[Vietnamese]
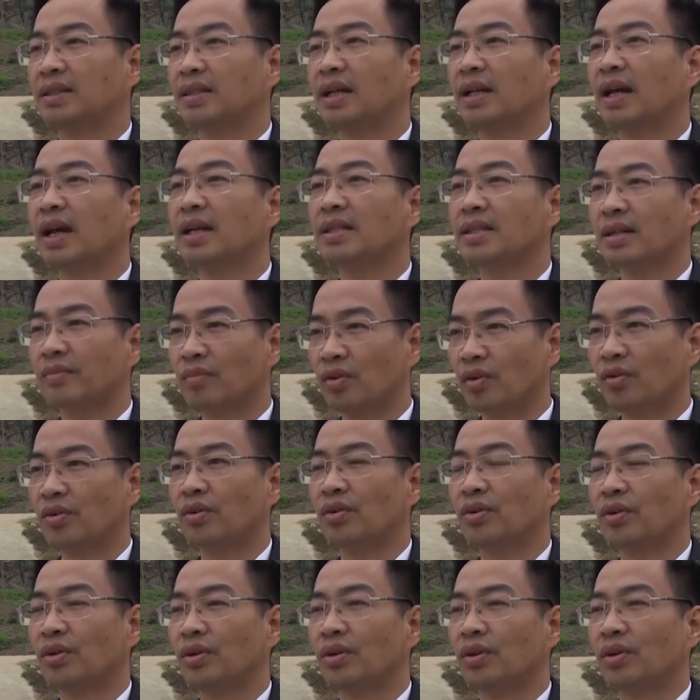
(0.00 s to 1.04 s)
trên 200 hộ.
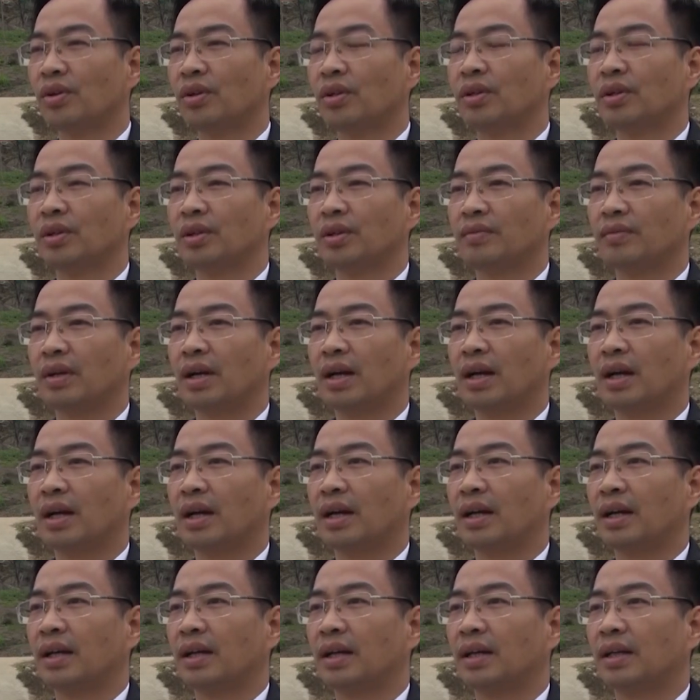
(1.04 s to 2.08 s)

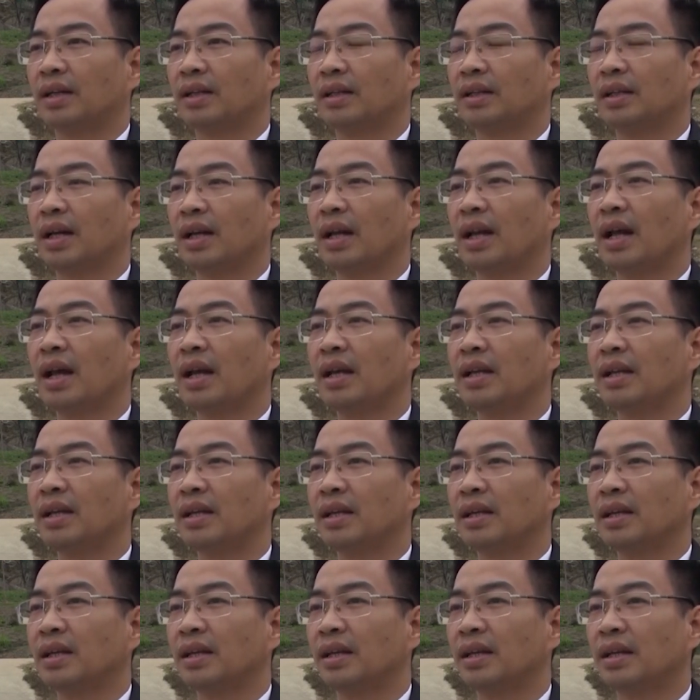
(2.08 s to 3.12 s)
Và hiện nay
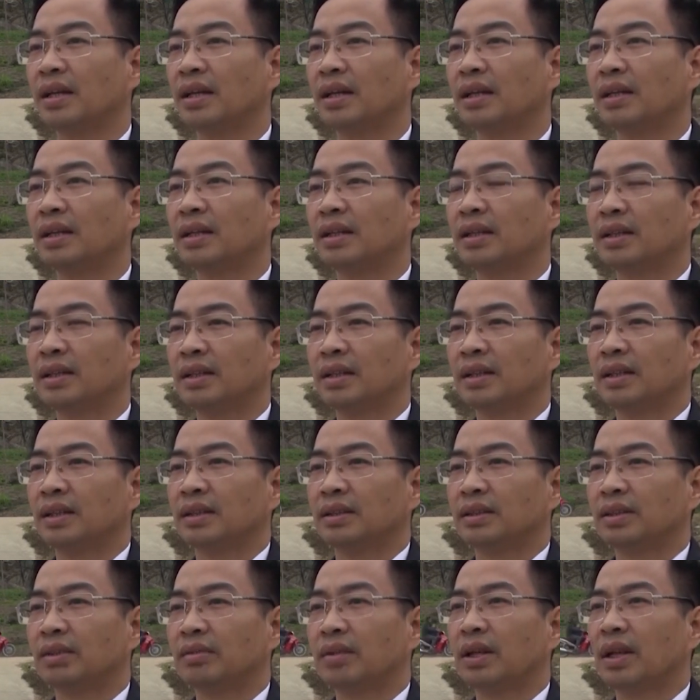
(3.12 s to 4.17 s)
thì
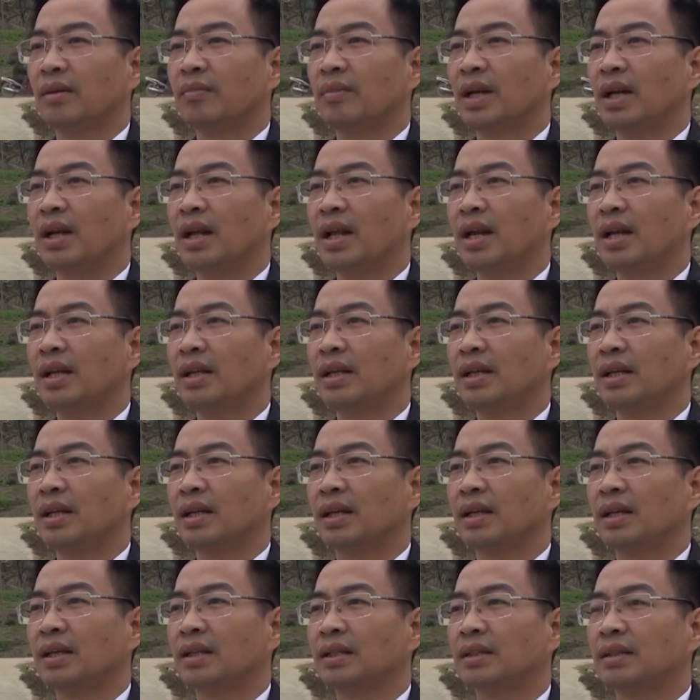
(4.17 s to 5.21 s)
trong những năm gần đây thì